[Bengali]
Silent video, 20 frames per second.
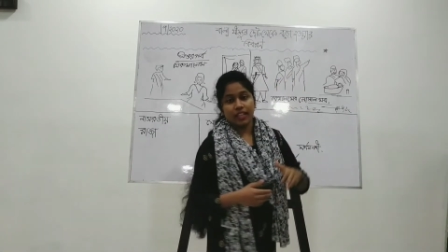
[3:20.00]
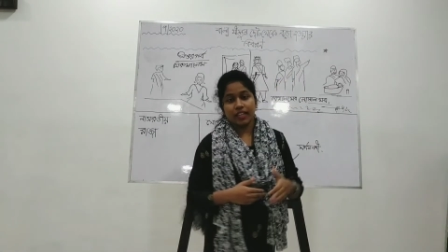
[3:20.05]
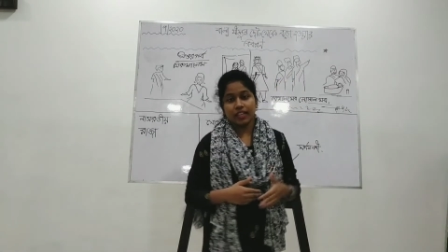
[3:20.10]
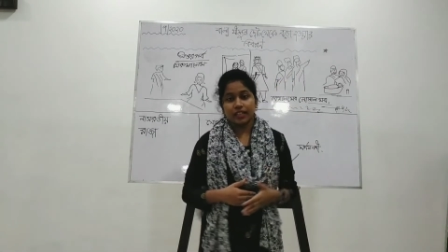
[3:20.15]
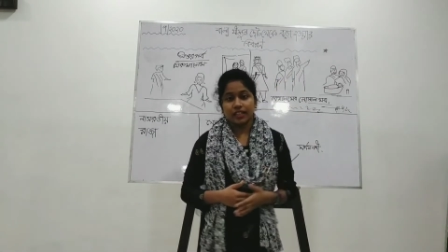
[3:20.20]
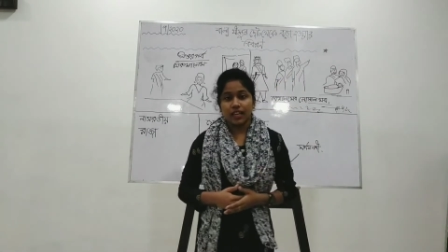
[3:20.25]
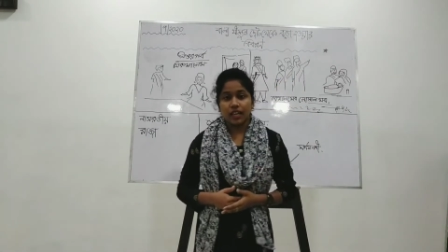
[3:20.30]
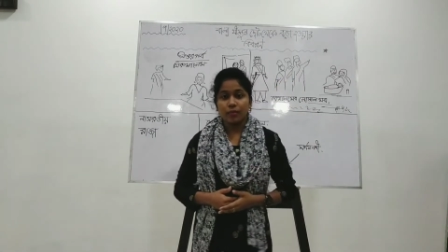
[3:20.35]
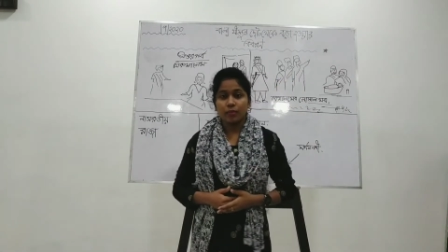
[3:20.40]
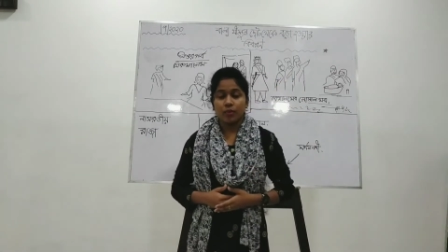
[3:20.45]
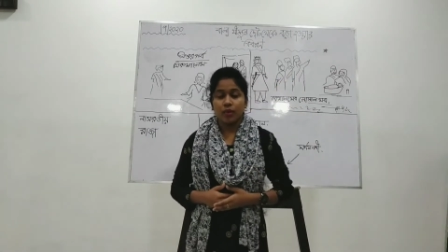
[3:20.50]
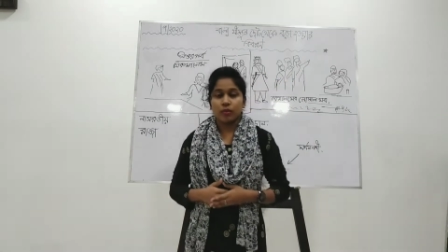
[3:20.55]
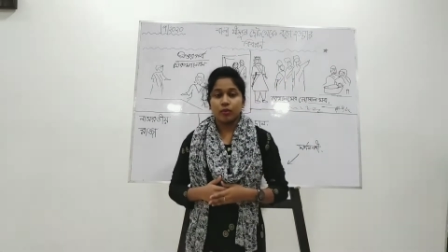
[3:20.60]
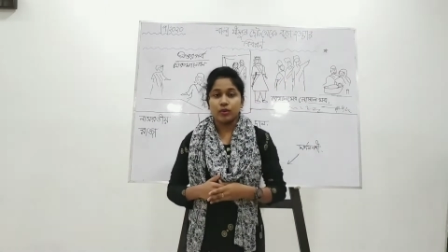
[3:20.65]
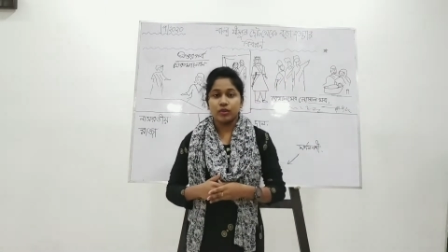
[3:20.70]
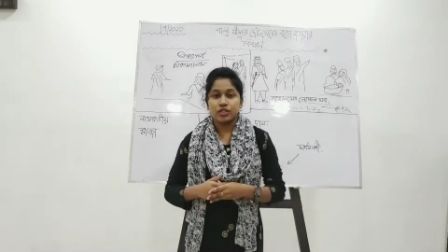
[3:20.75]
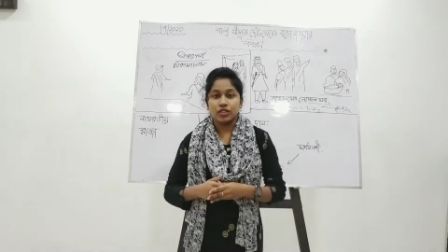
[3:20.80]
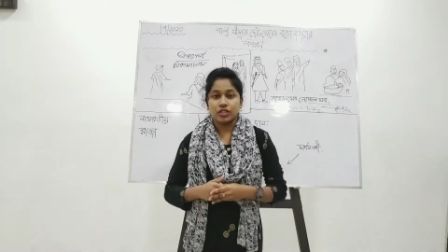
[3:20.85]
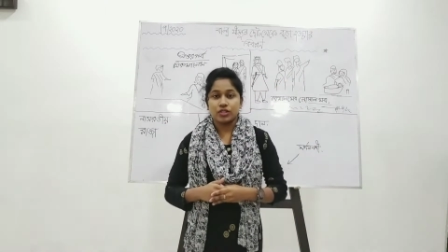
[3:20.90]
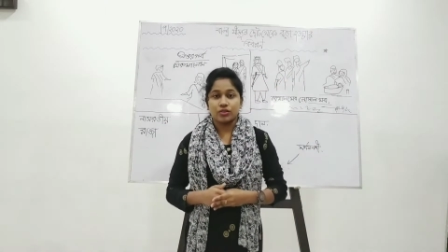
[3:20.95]
দেখতে প্রভু
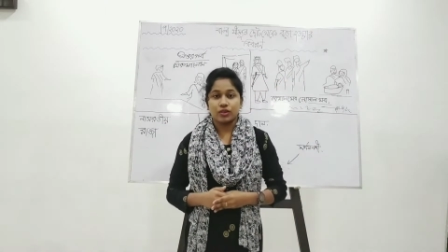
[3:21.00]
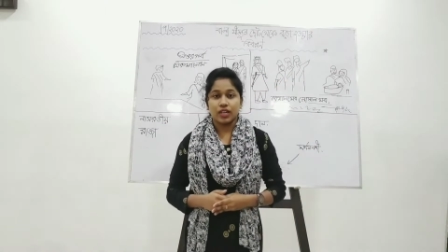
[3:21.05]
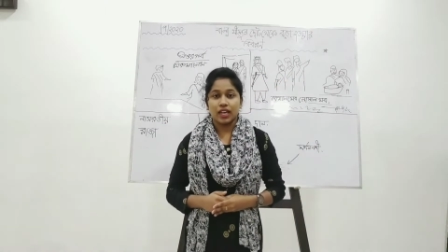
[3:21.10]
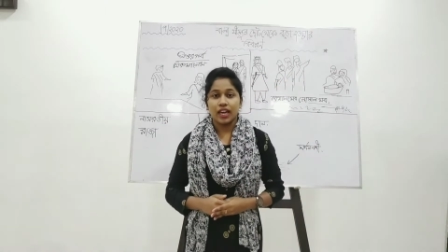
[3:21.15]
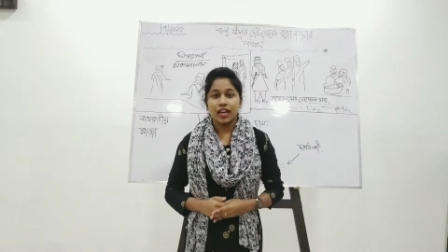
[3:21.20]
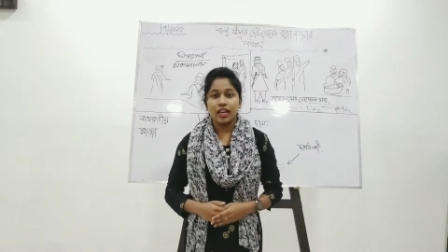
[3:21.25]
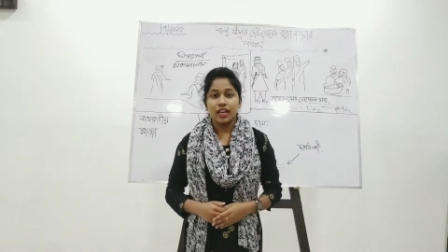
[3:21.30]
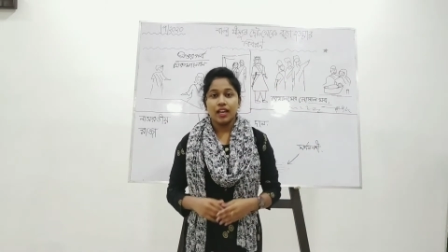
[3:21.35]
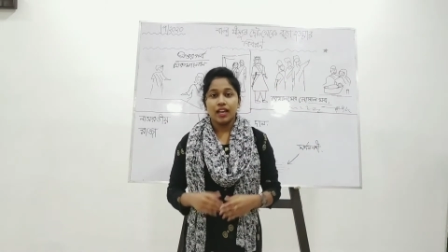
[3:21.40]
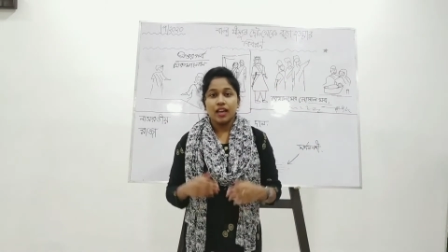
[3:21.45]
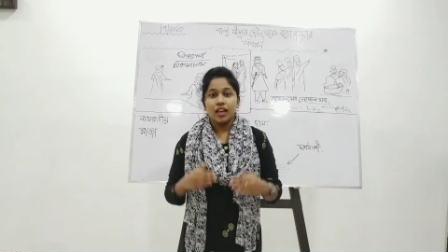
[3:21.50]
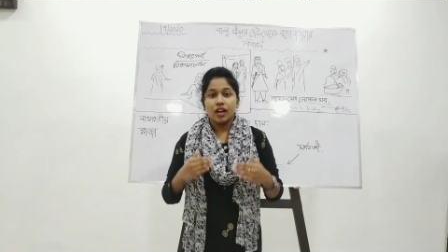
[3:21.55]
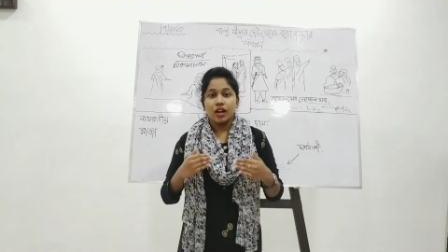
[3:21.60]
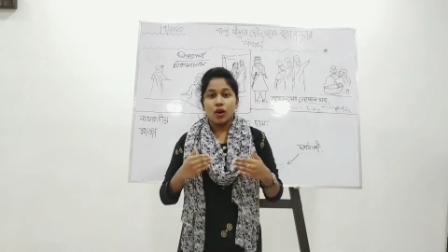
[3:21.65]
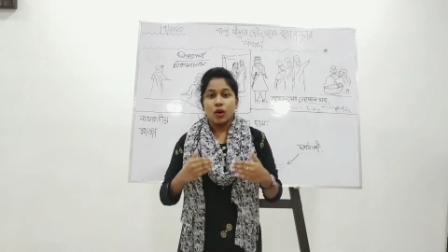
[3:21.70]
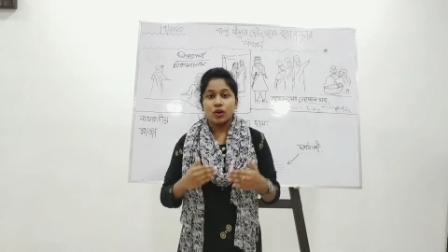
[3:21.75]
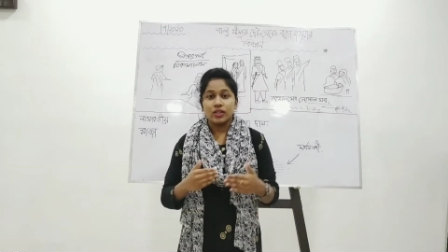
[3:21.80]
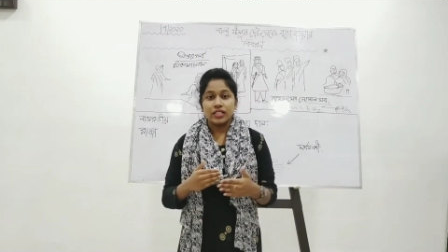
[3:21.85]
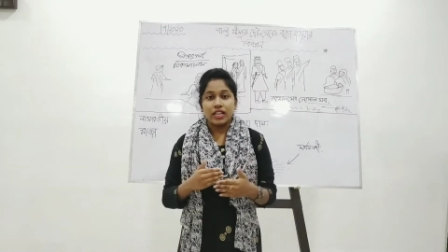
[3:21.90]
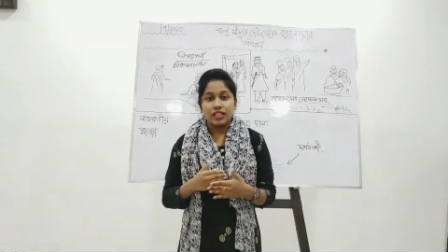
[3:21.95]
যিশুকে
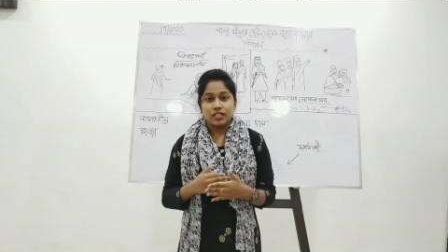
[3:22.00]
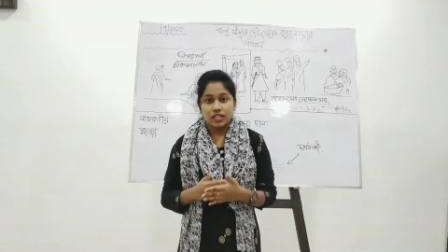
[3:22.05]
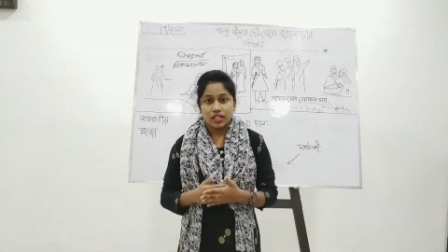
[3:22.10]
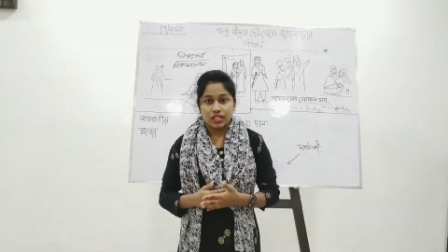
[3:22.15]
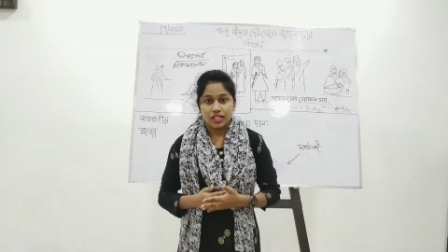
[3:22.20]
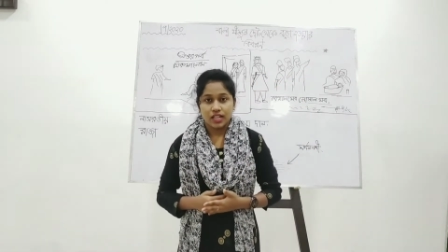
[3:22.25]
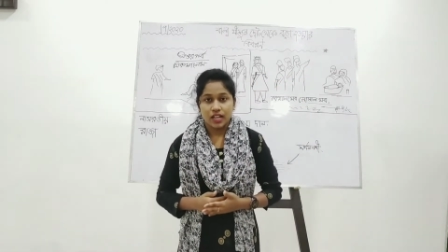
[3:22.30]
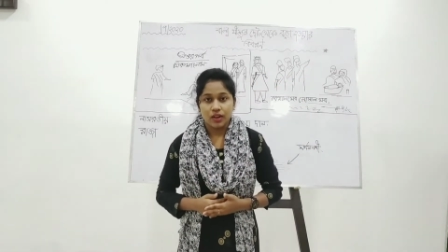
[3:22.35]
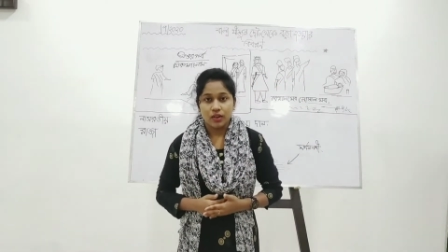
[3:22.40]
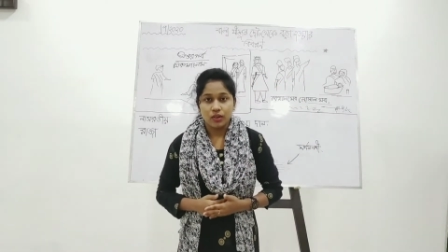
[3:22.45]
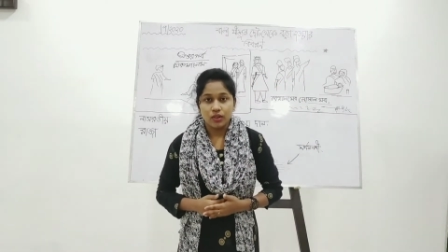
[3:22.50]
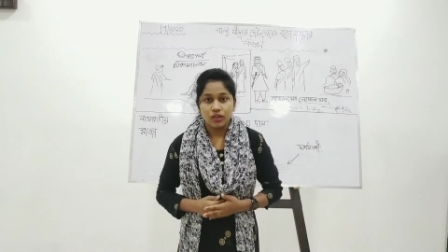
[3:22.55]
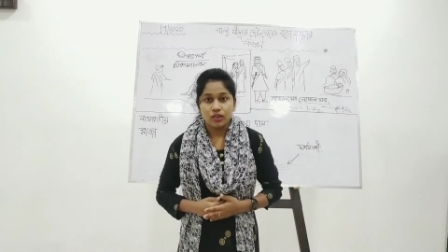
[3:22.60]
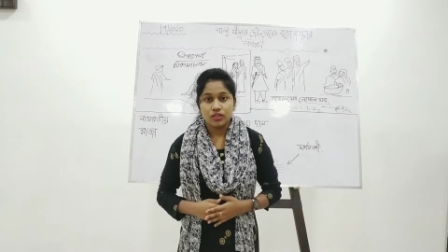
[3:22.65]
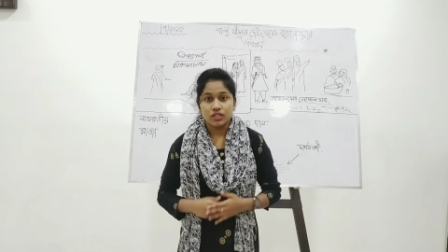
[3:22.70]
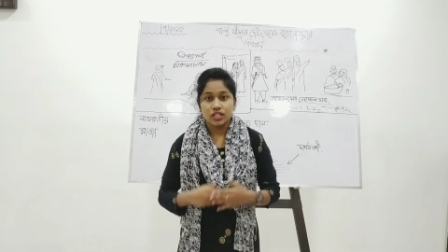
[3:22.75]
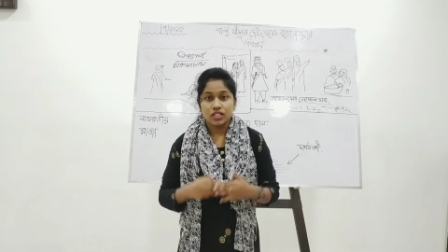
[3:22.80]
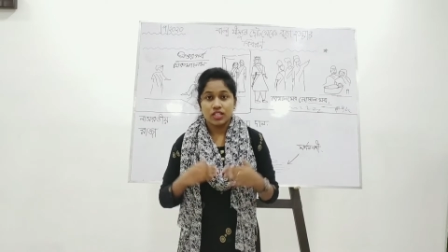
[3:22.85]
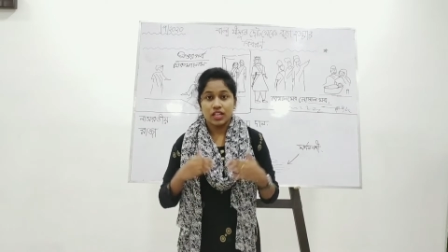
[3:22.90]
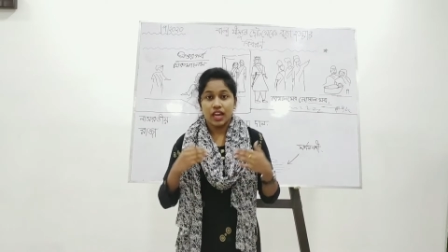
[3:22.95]
খোঁজার চেষ্টা করলো
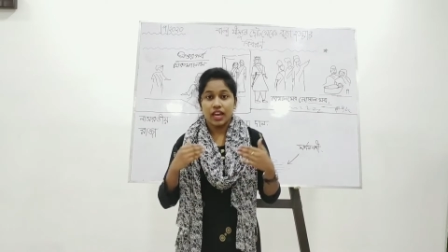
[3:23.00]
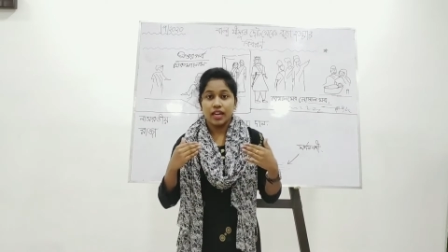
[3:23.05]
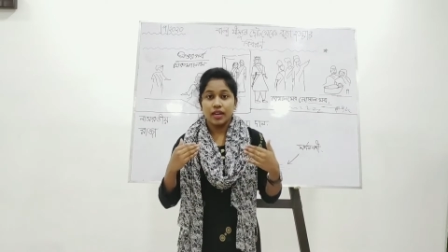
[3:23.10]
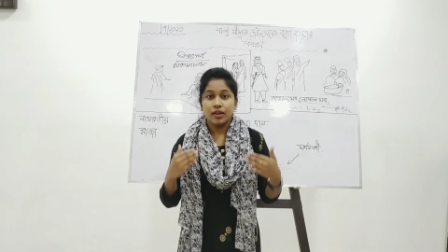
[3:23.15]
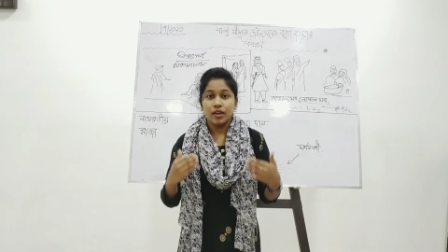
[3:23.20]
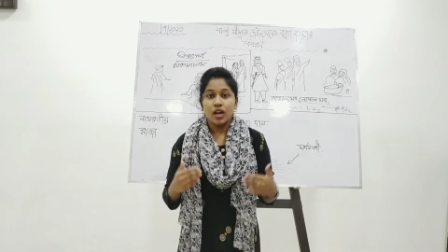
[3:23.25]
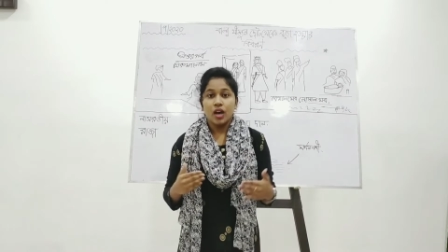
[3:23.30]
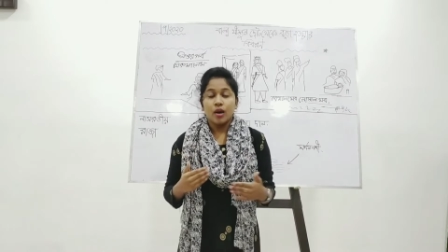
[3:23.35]
যে সেই